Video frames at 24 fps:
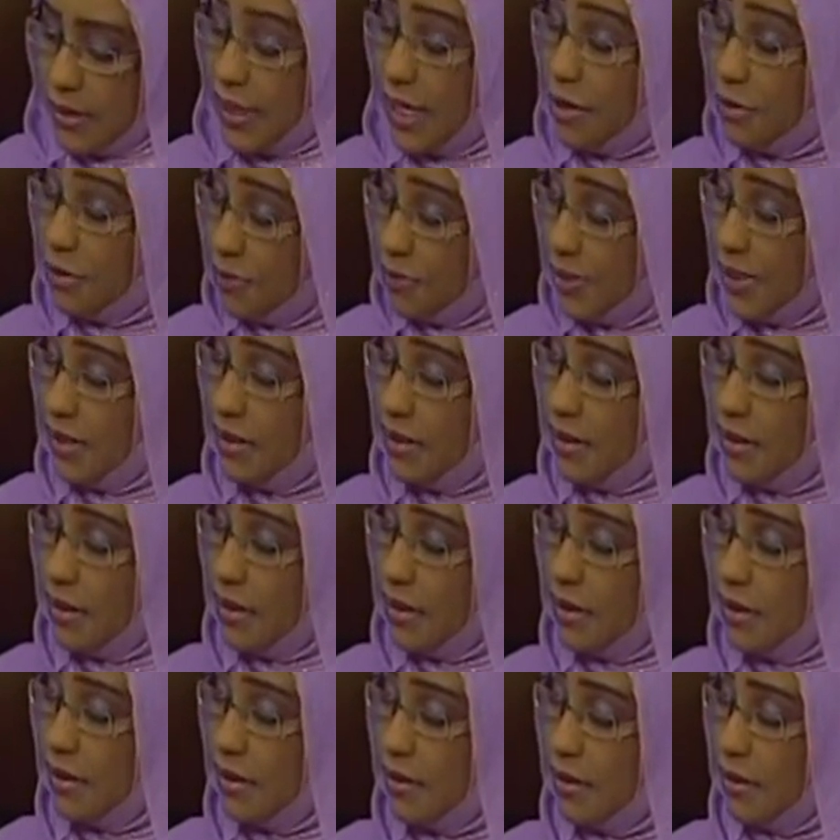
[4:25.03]
تكفي
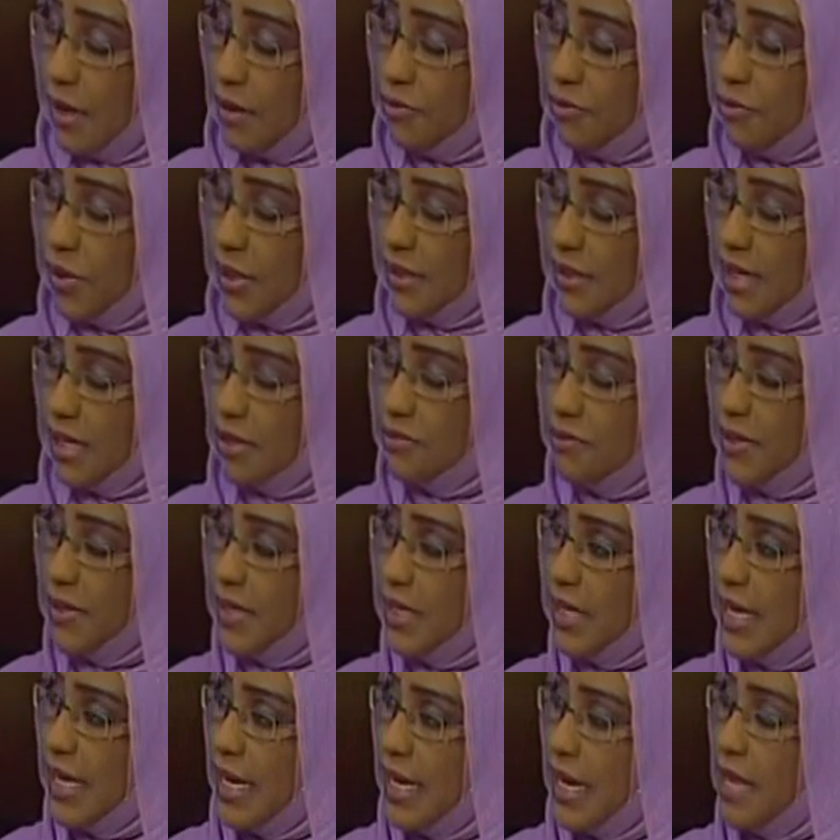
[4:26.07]
آه، عفوا
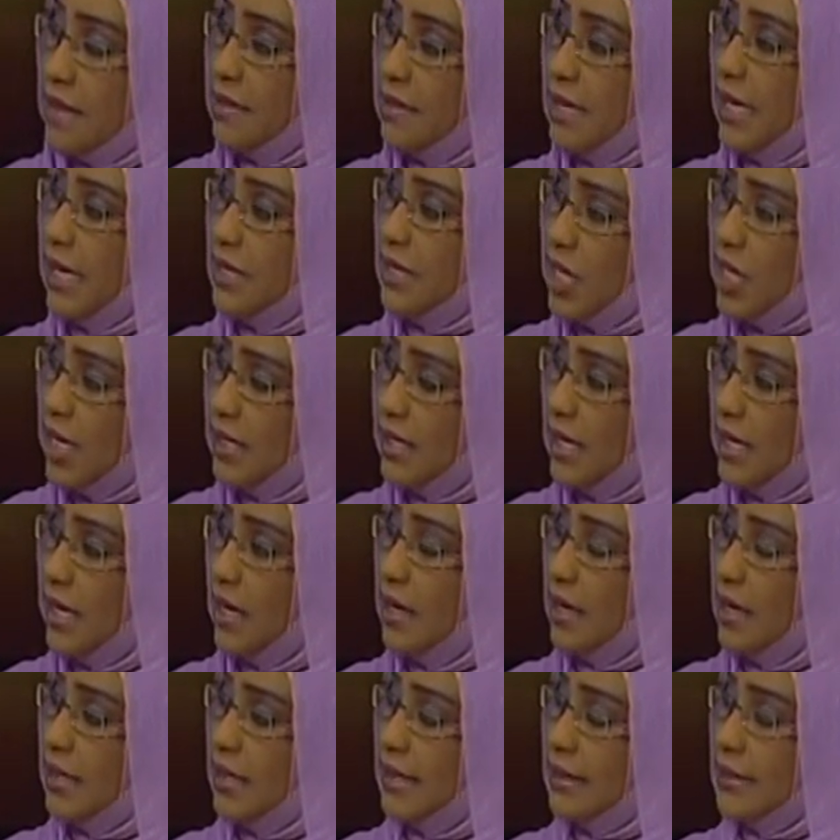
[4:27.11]
تكفي إذا
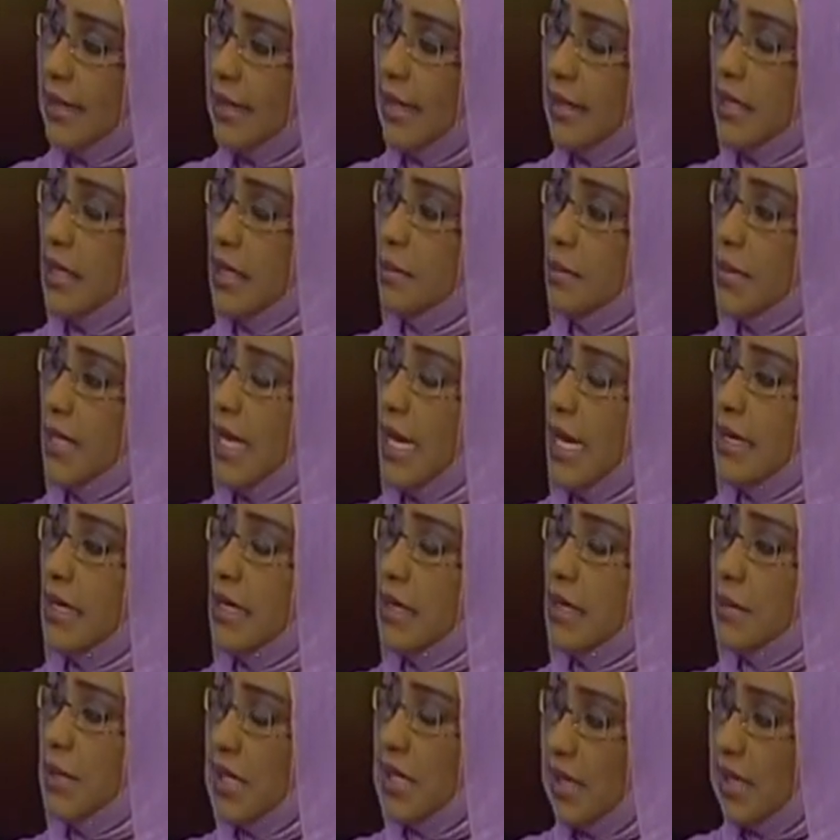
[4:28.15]
لجأنا للتحكيم
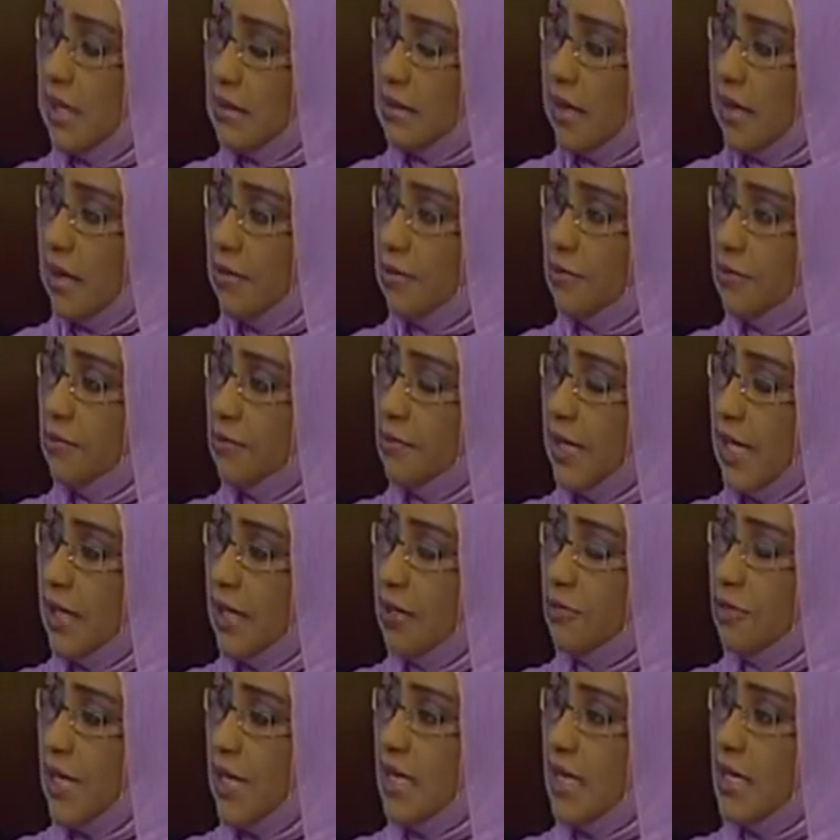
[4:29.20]
لأي من الأطراف
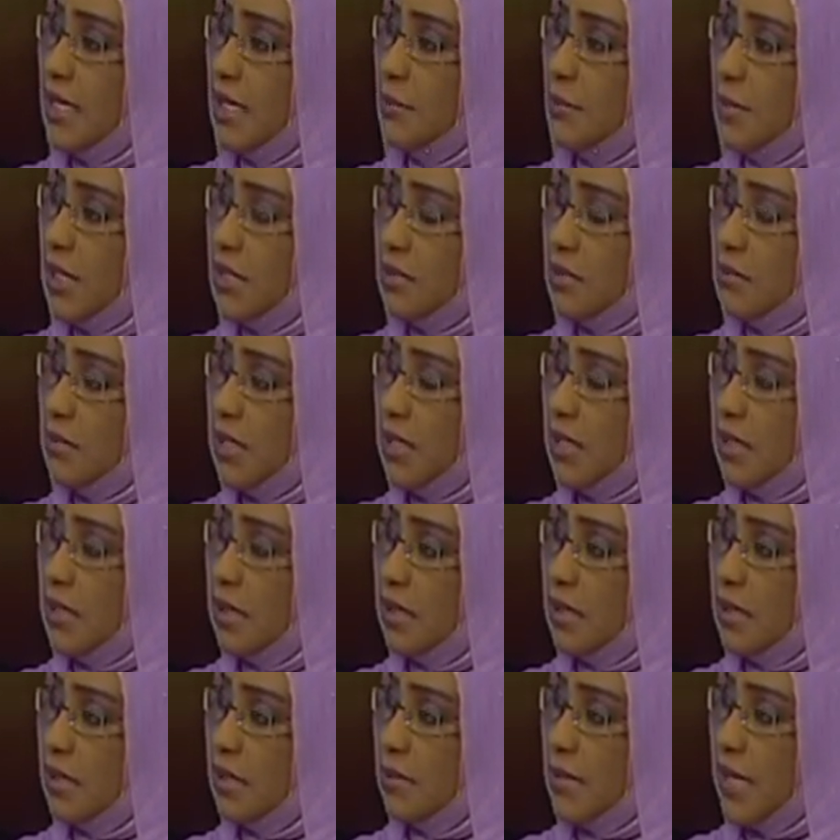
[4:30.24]
يعني في أي من من
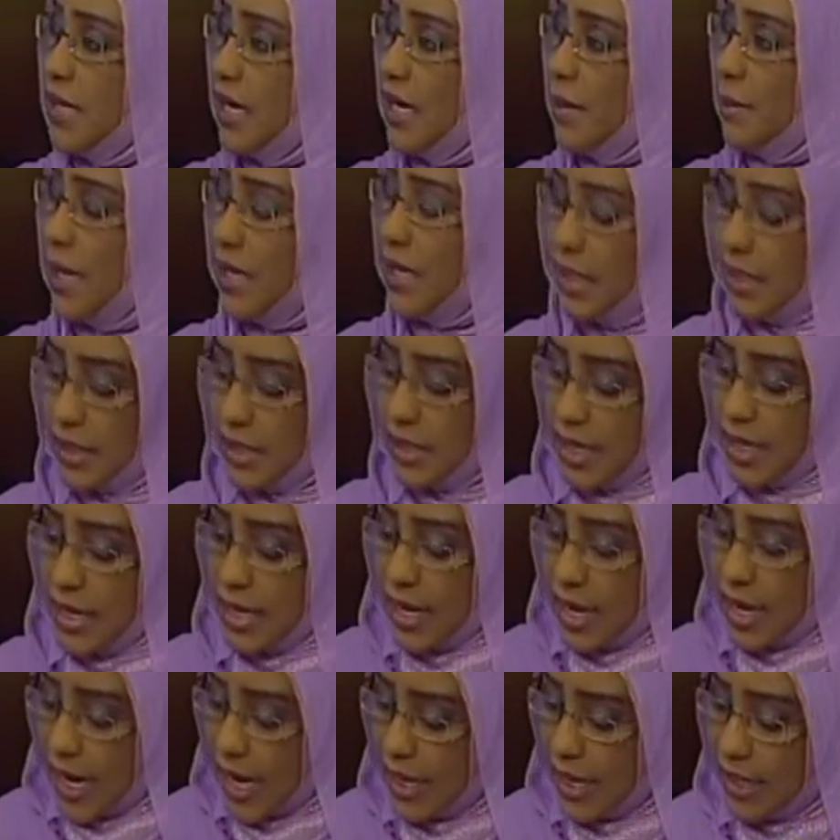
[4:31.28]
آه، من الأماكن
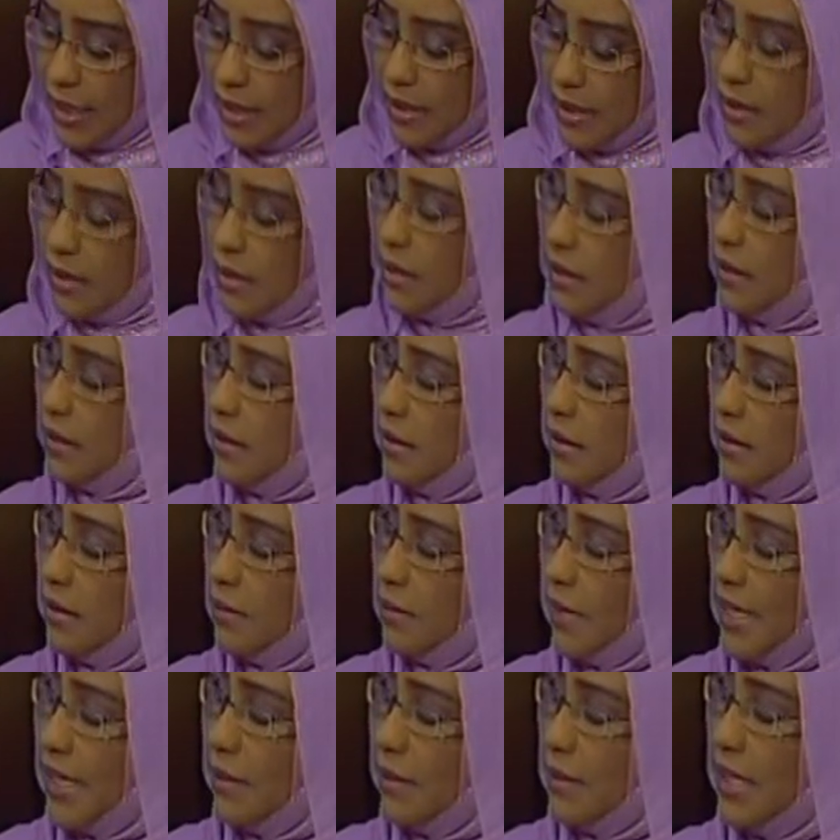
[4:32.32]
هل آه،
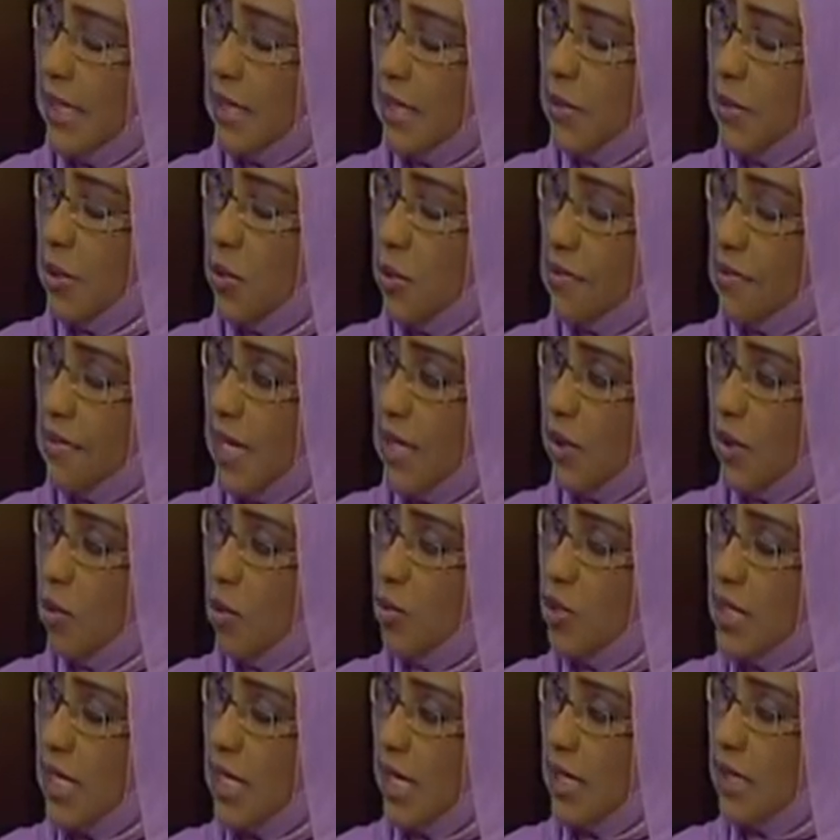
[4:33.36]
ما نملك من وثائق
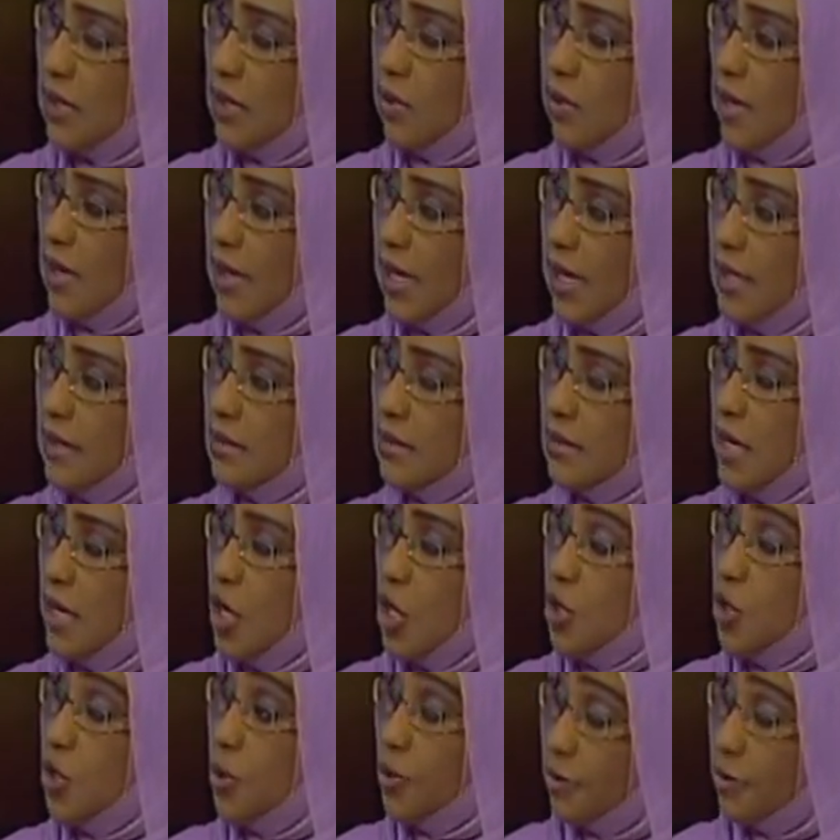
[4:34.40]
ومستندات وخرائط
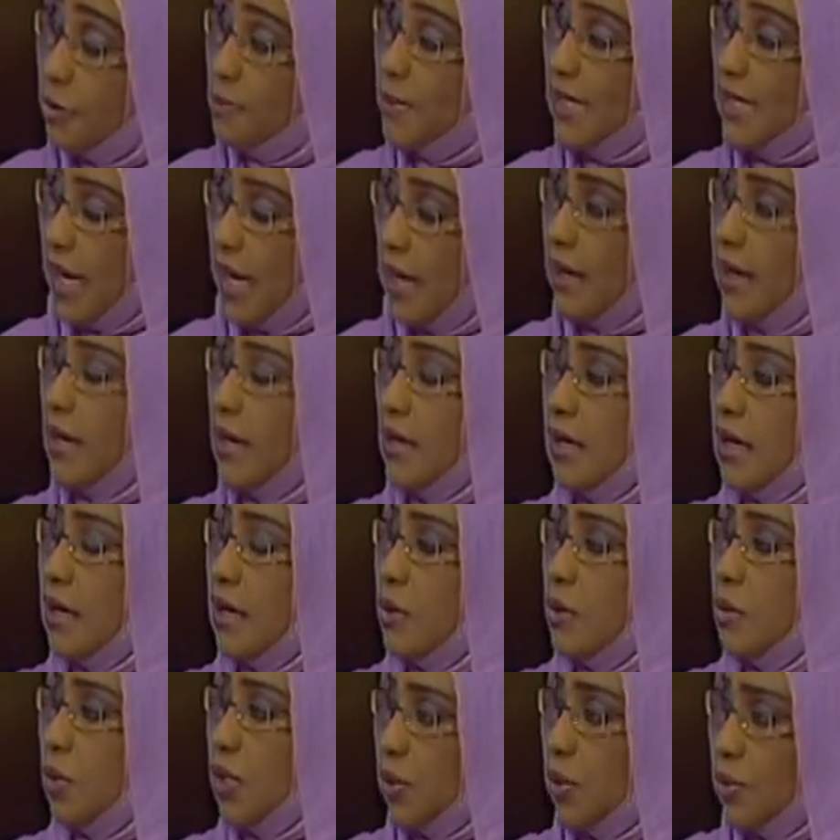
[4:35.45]
يثبت حقنا
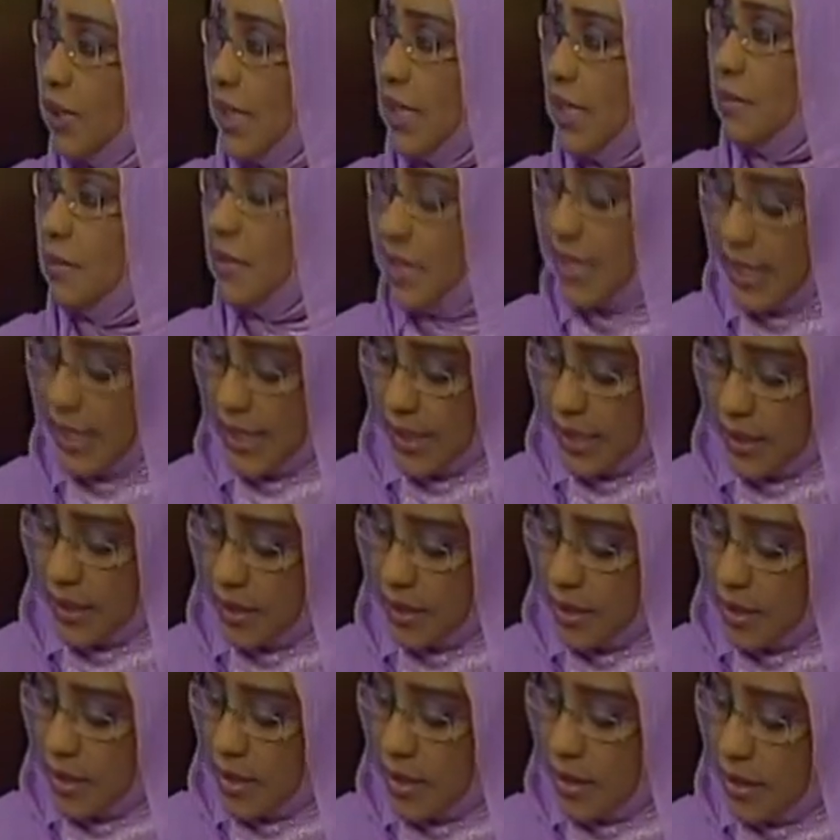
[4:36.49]
ويدعم
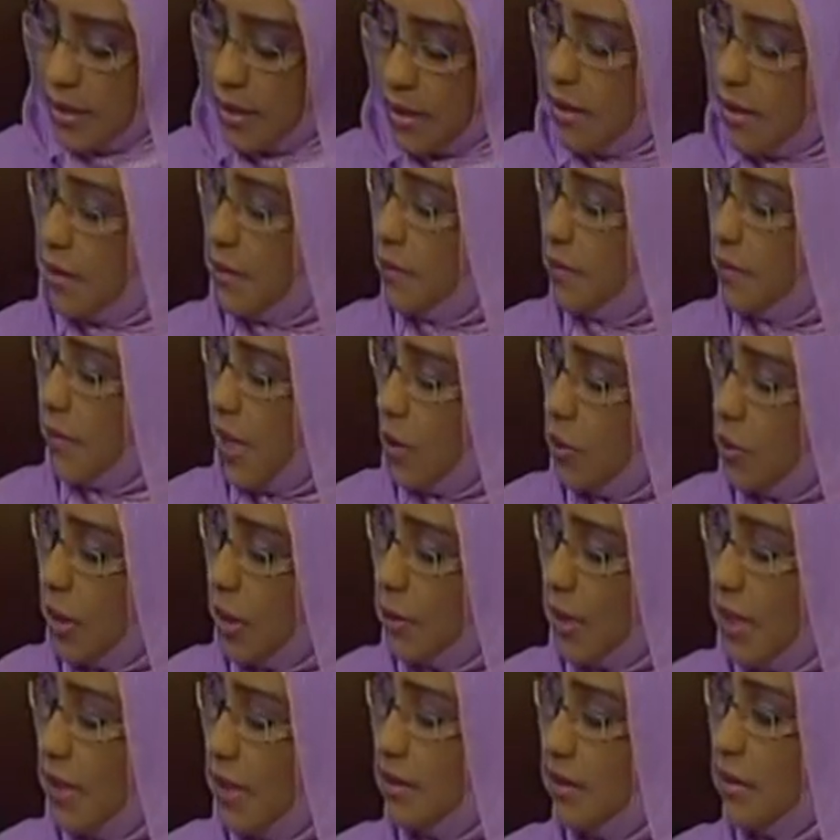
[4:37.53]
ذلك حول
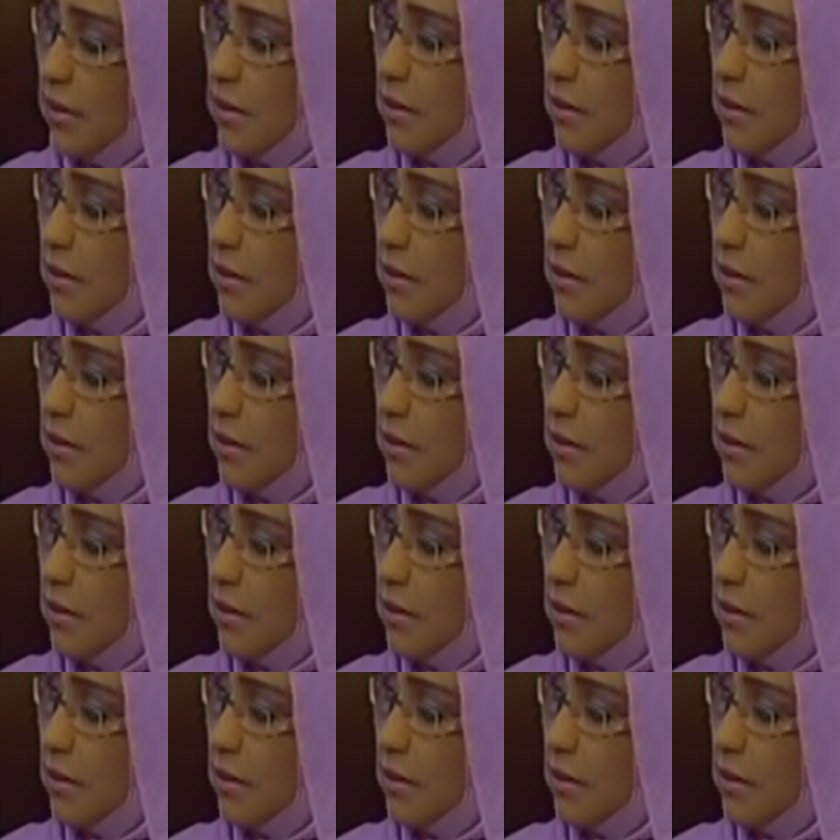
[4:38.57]
المناطق